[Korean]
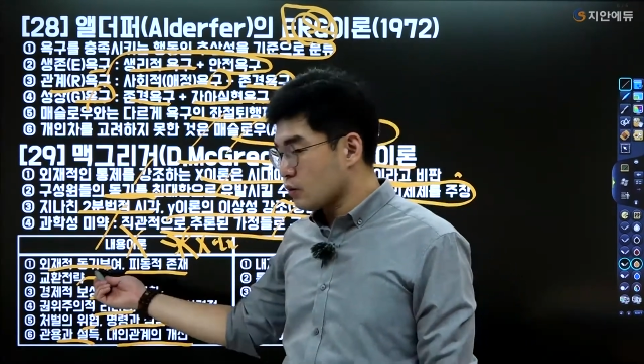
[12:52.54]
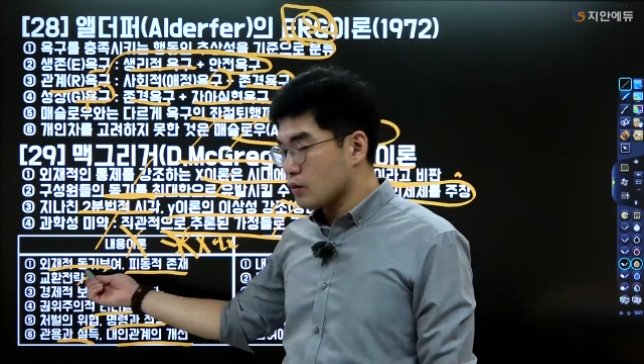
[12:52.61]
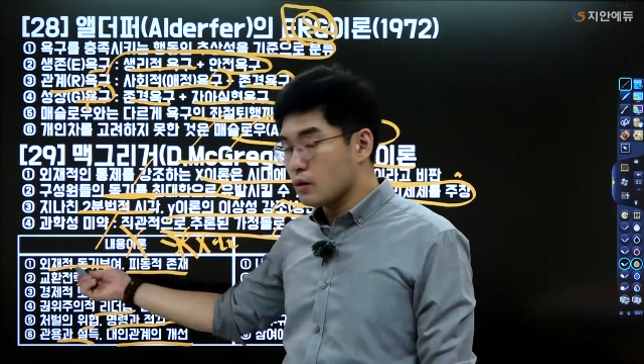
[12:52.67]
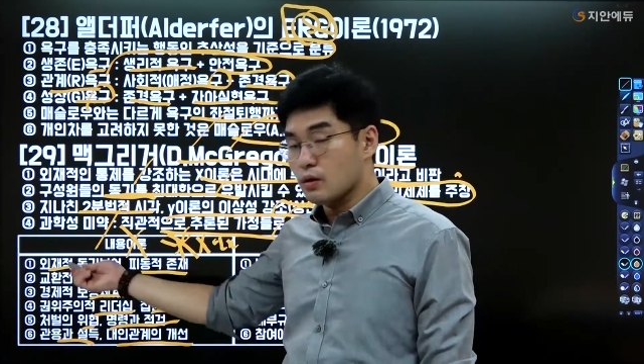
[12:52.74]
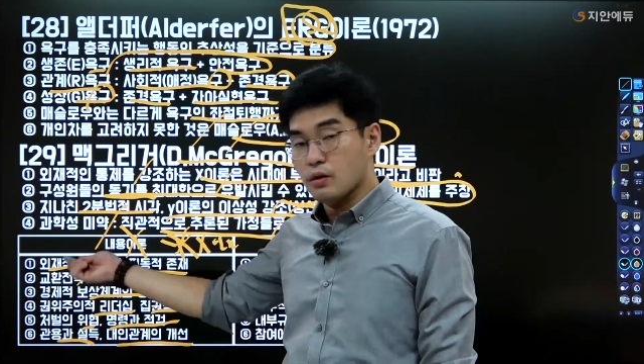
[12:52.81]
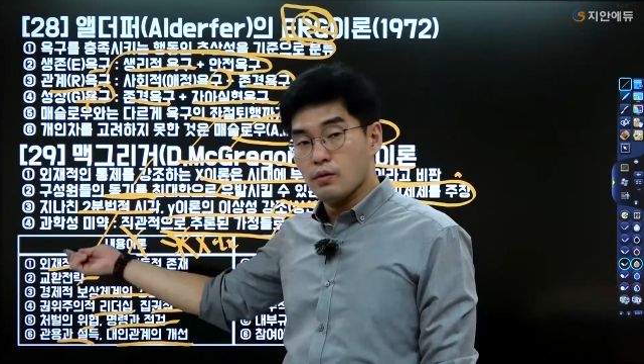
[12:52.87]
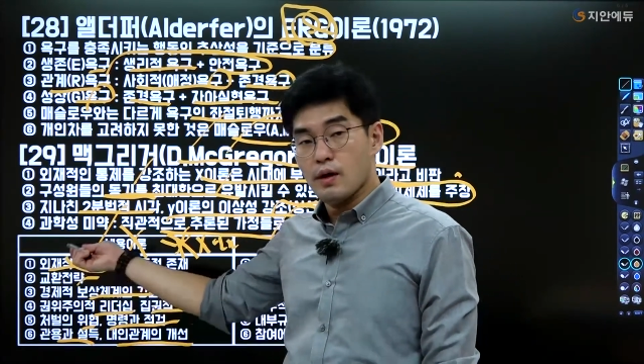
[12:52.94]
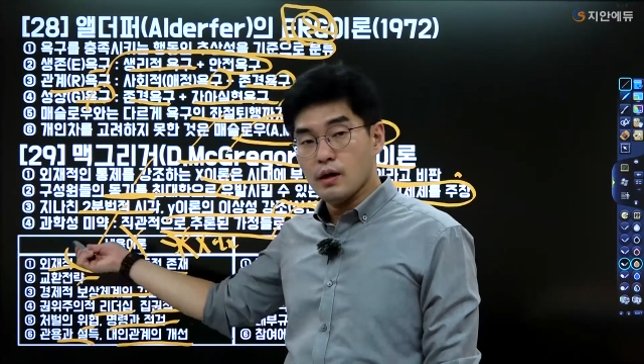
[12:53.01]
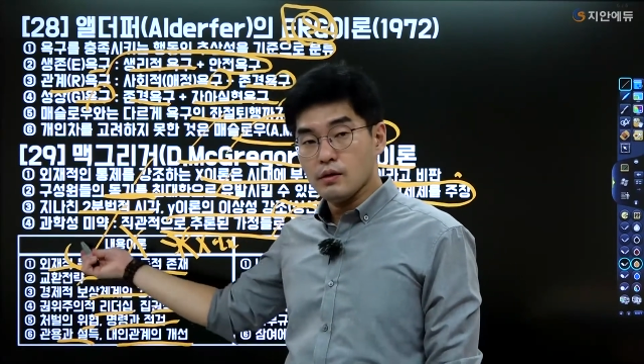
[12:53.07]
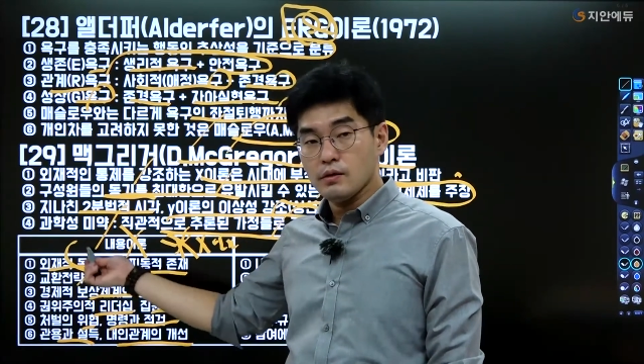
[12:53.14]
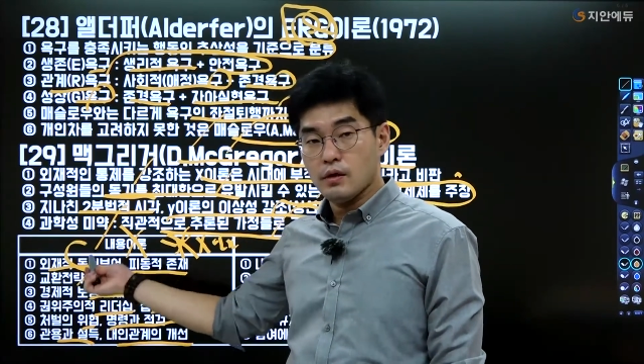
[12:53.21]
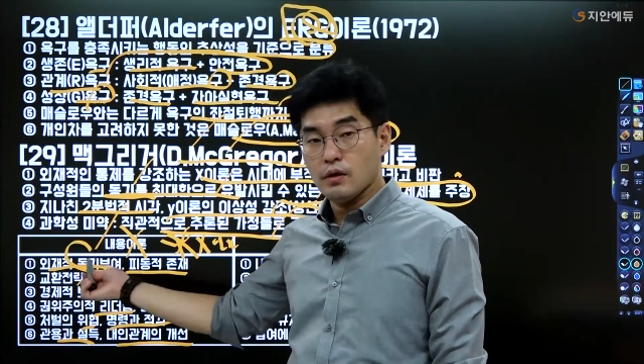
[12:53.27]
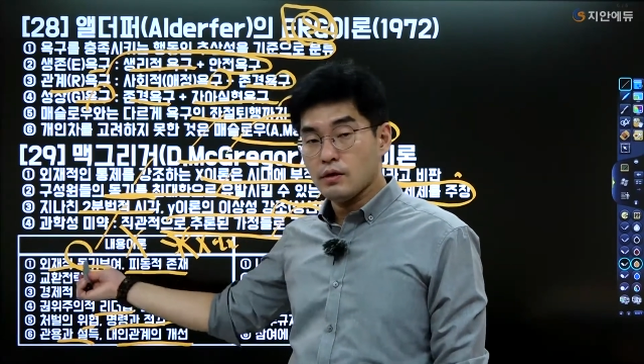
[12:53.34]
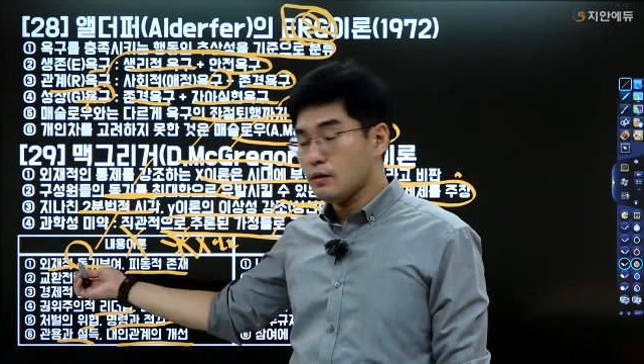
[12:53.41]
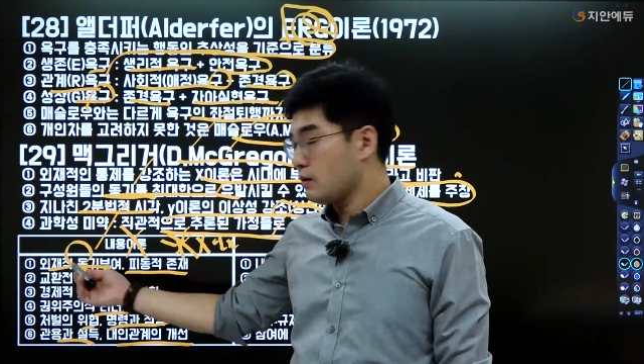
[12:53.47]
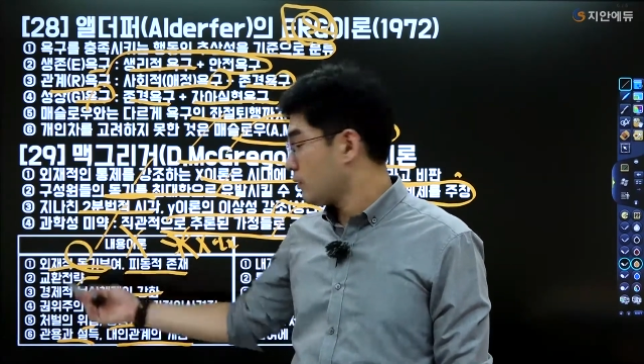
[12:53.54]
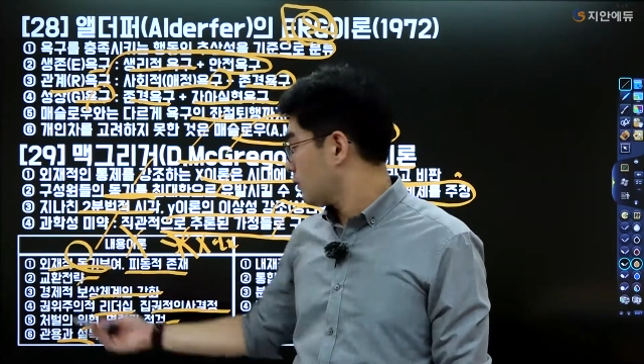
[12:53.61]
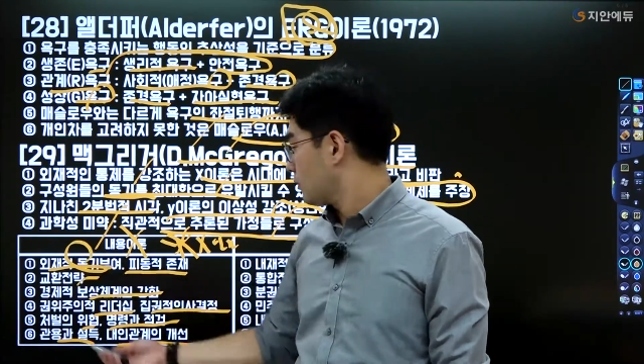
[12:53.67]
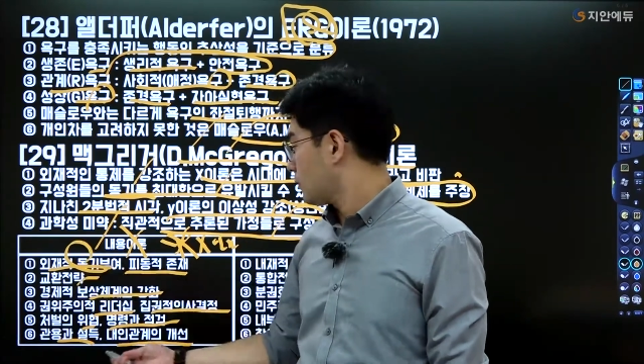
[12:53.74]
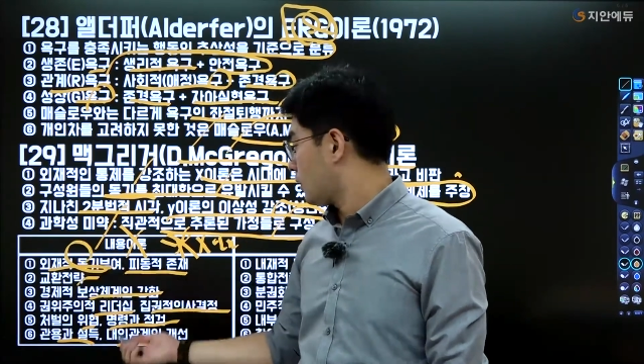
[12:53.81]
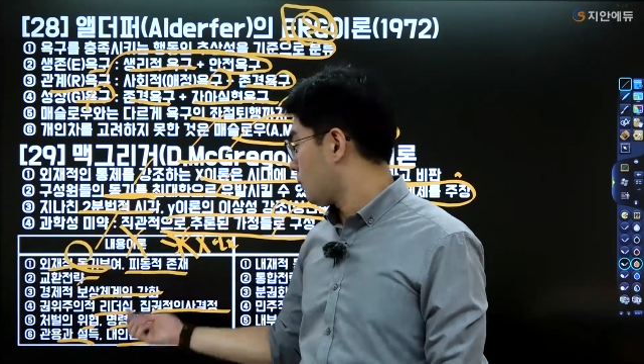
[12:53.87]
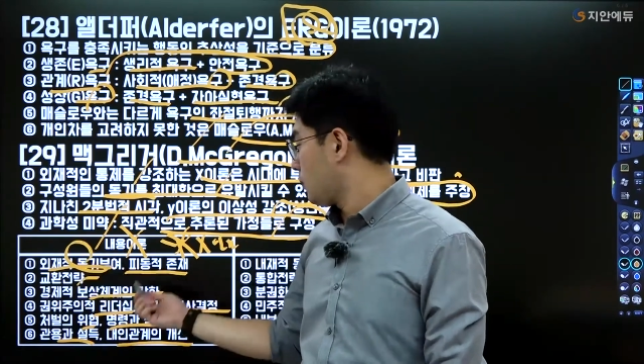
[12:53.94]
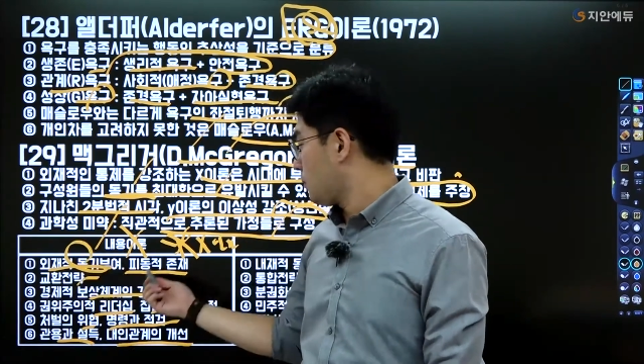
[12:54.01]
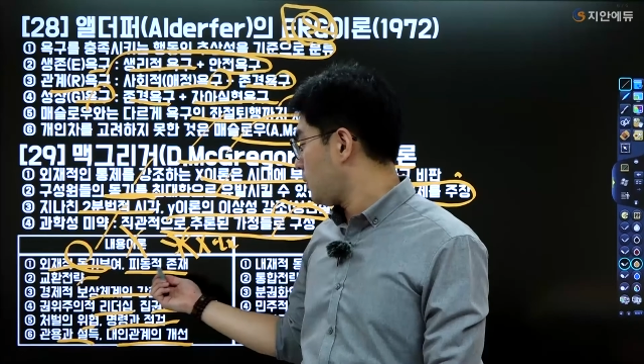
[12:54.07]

동기, 환경, 그다음에